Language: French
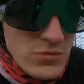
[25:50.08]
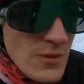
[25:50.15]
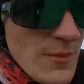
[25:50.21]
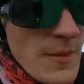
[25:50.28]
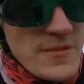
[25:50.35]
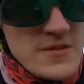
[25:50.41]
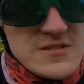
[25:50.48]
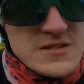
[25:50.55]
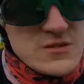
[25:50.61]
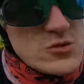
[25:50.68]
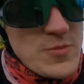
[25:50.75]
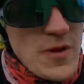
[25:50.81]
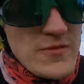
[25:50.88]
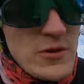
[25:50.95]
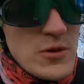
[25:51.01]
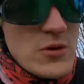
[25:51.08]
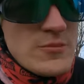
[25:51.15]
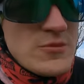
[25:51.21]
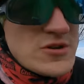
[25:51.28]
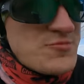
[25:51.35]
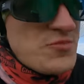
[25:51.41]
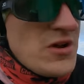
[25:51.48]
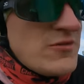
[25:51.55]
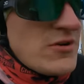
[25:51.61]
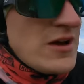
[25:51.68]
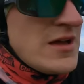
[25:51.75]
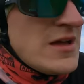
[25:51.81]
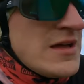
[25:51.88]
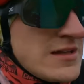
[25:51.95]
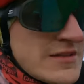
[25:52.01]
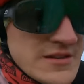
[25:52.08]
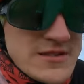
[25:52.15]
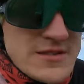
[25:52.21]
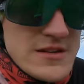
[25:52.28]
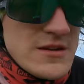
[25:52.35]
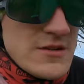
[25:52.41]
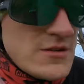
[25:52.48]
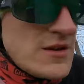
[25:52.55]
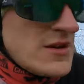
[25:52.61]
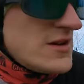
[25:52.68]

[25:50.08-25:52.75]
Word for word: Et après c'est un super vélo, moi pour l'avoir testé euh,